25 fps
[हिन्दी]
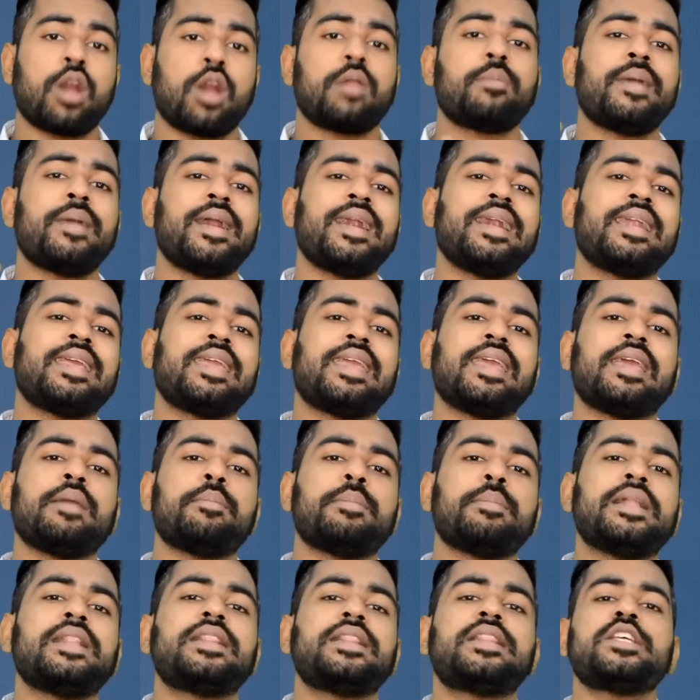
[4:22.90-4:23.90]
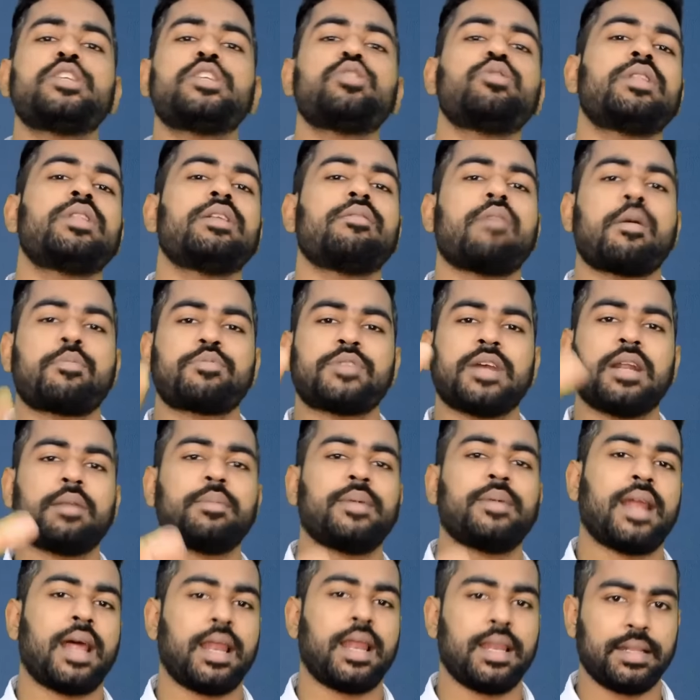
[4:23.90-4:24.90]
गवर्नमेंट की मिलती जुलती
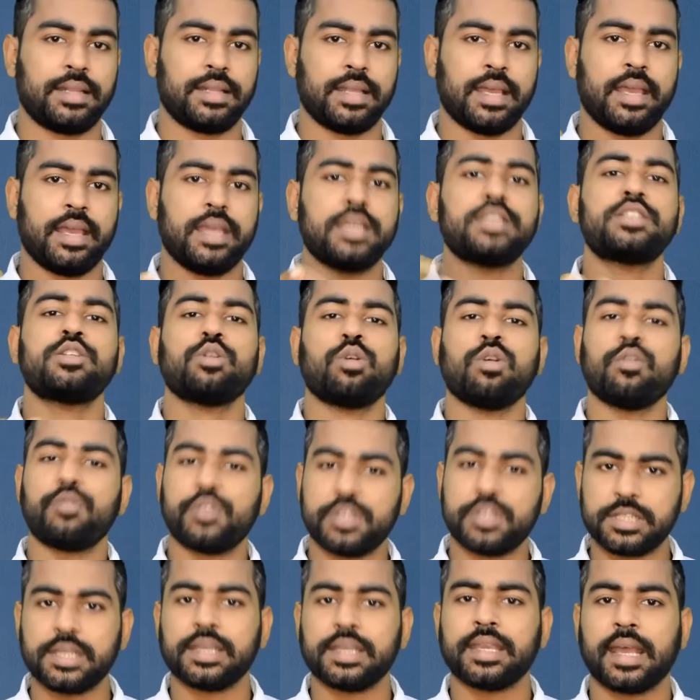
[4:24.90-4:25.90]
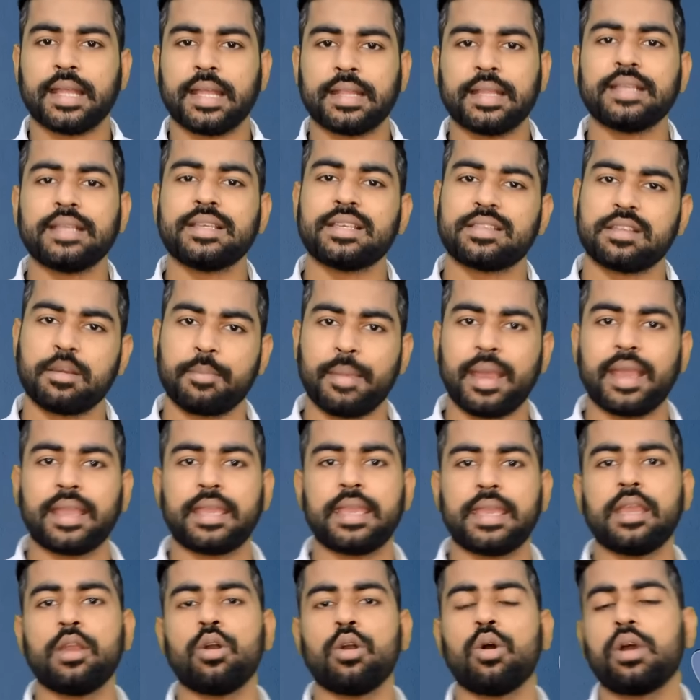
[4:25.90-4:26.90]
वेबसाइट बना लेते हैं इसी को फिशिंग कहते हैं जैसा
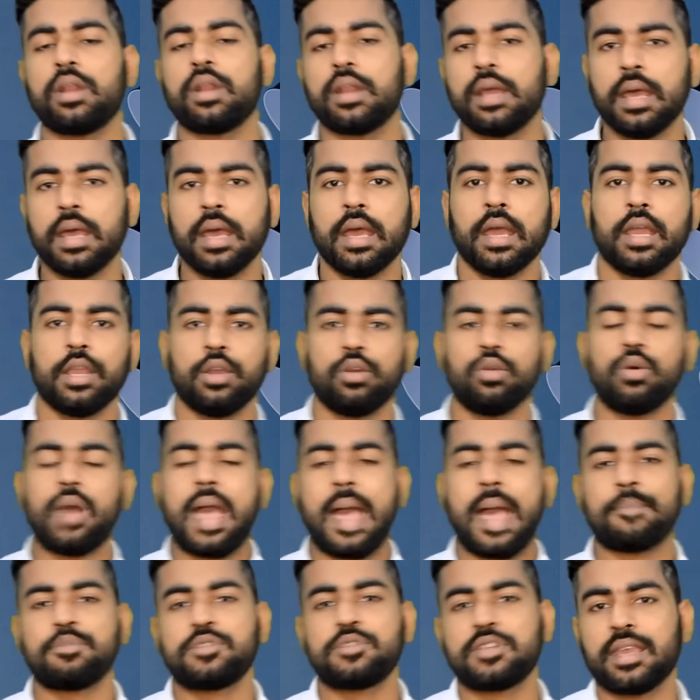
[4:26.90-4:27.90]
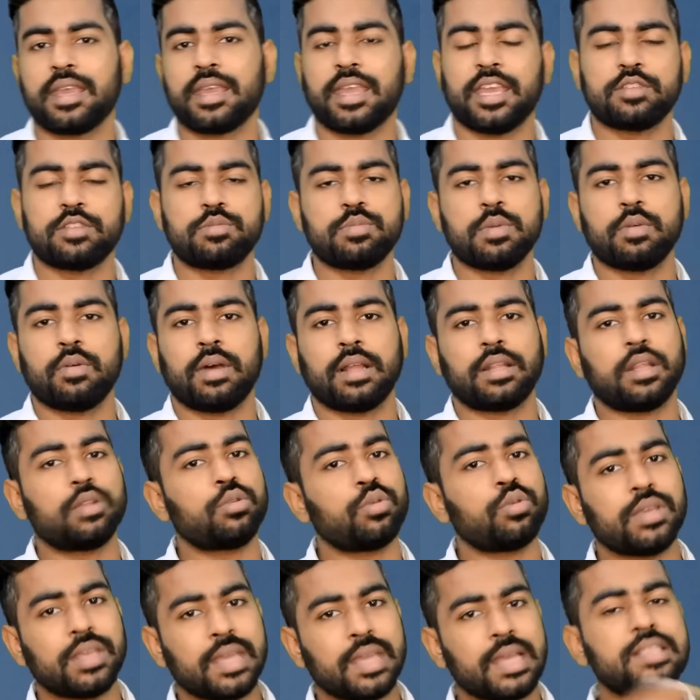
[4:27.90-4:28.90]
बैंकिंग और यू नो एप्स के केस में
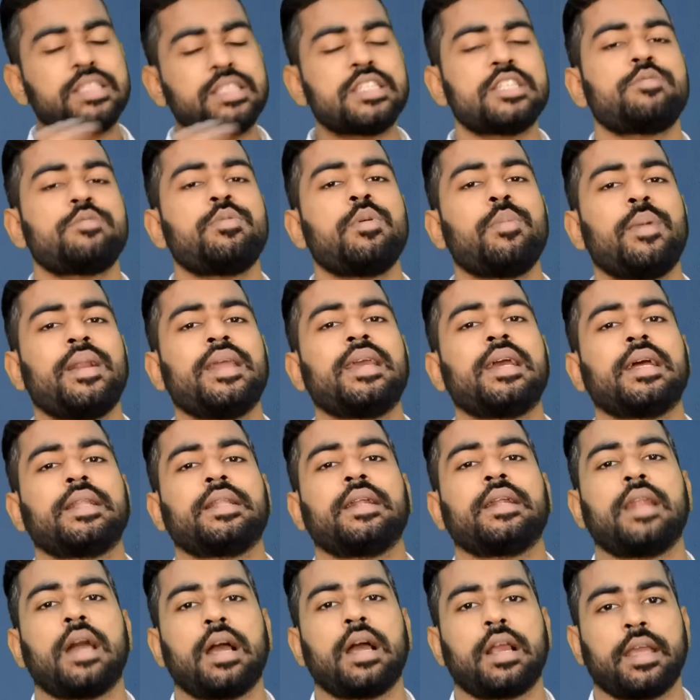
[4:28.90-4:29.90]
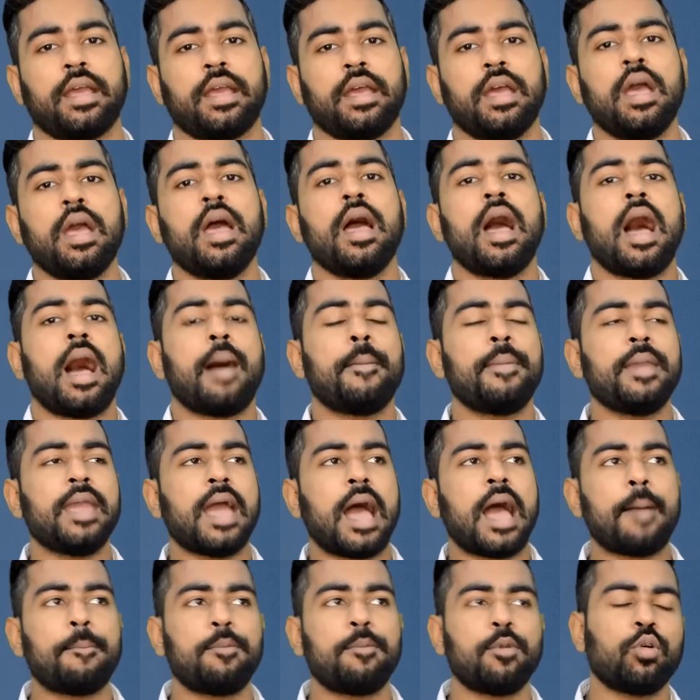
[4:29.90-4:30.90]
हुआ था तो ये चीज भी बड़ी खतरनाक है
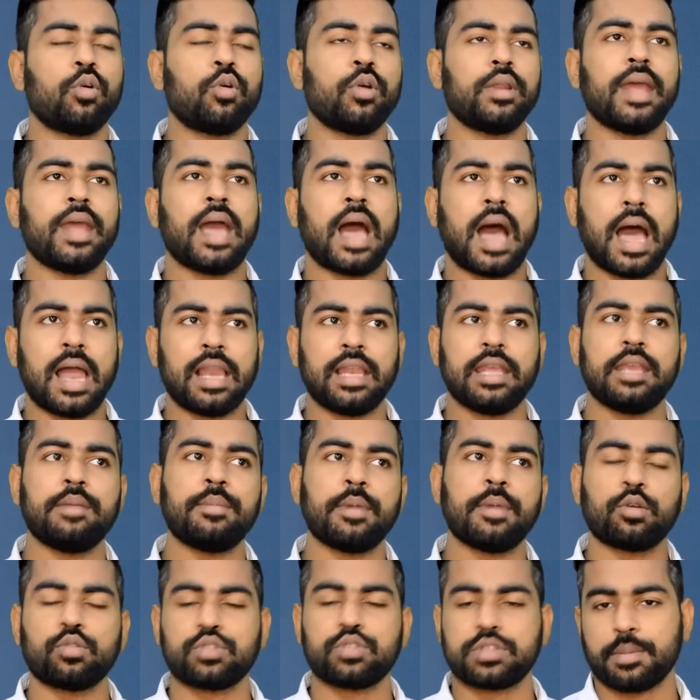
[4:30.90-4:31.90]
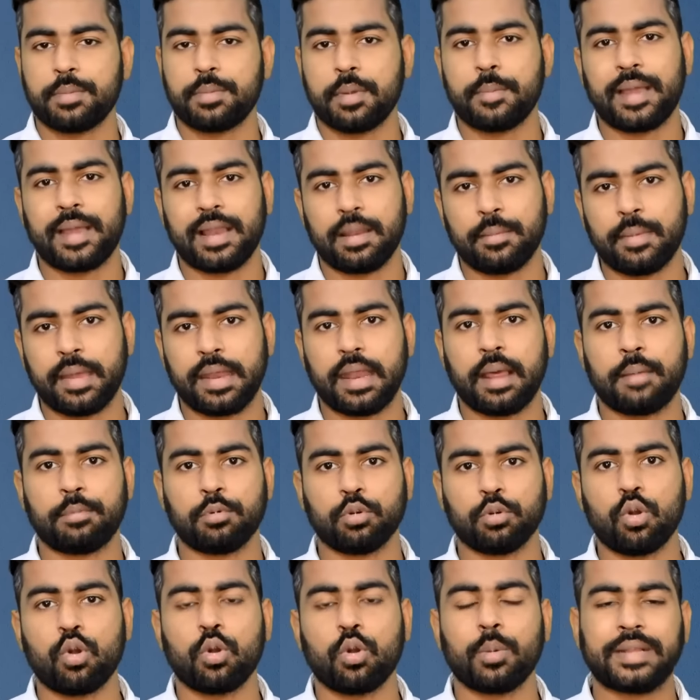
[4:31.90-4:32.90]
अभी आप लोगों ने हाल ही में कुछ समय पहले
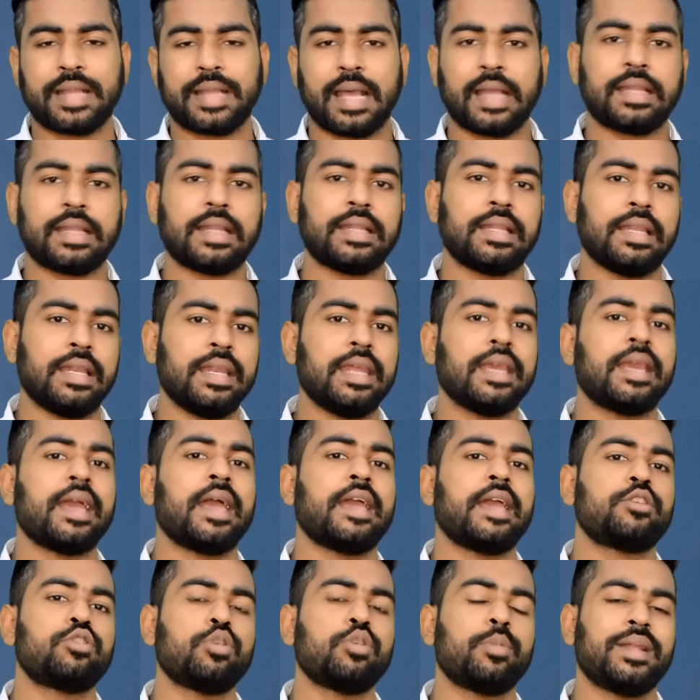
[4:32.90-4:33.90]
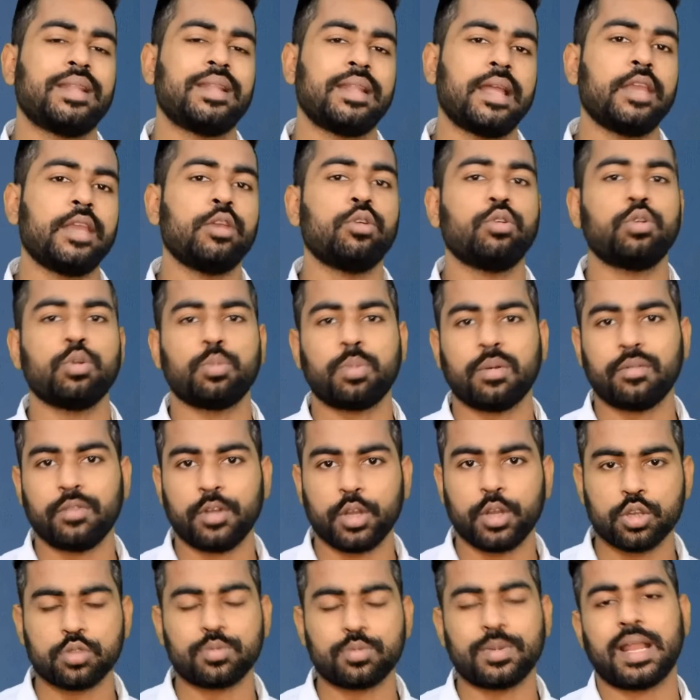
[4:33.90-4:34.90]
मैंने आप लोगों को बताया था दिल्ली का एक जो बंदा यूट्यूब
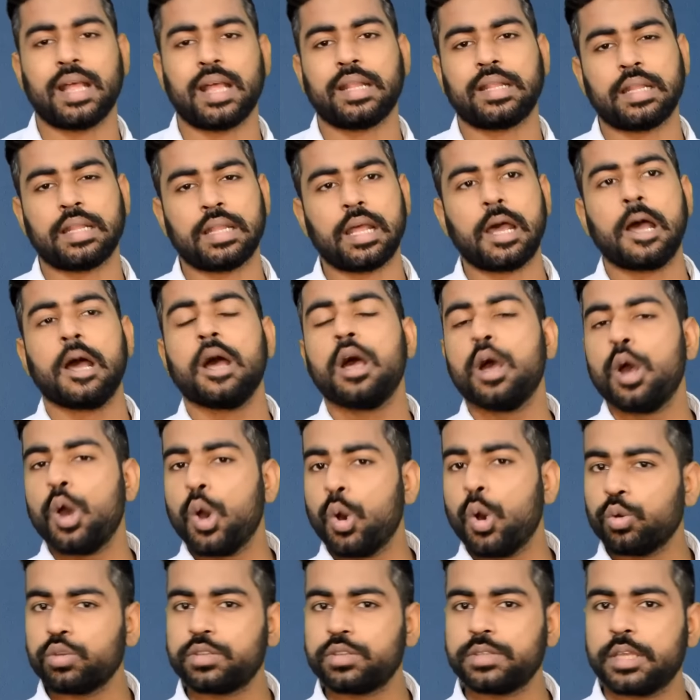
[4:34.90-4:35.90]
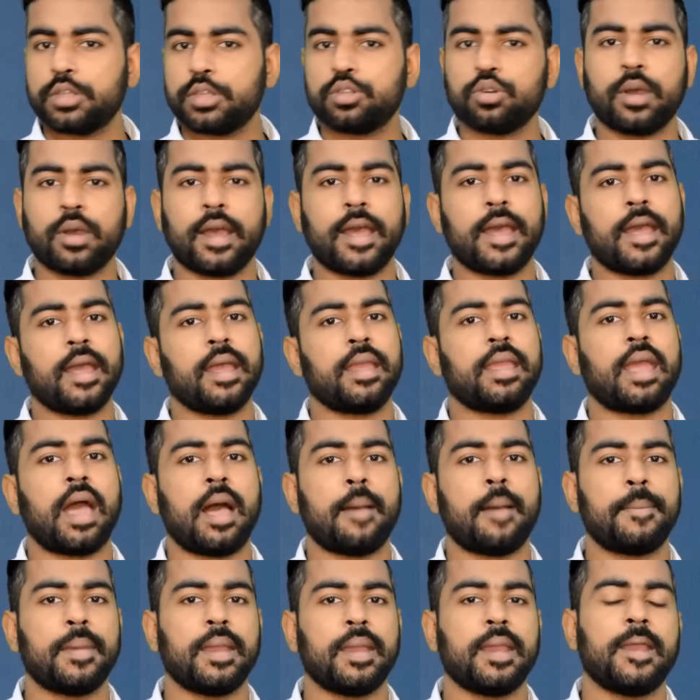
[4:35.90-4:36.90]
पर वीडियोज बनाता था उसने जो
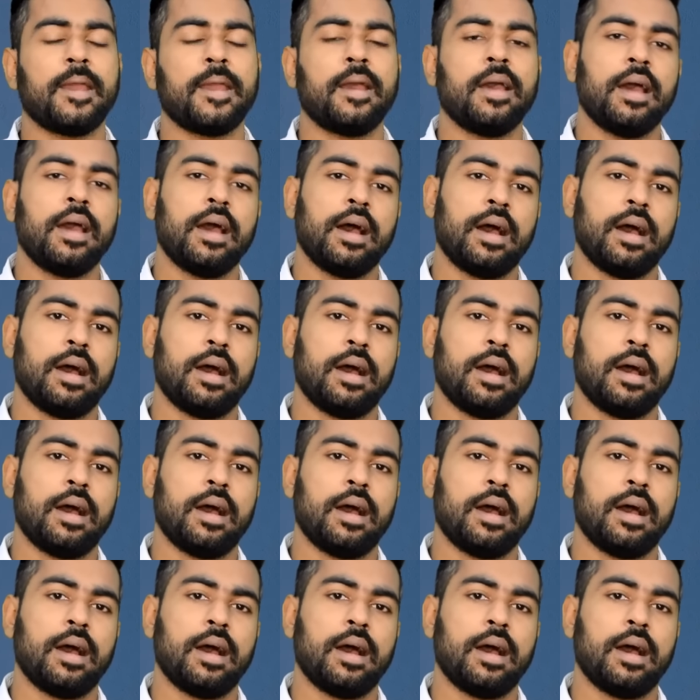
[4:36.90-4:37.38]
है यहाँ पे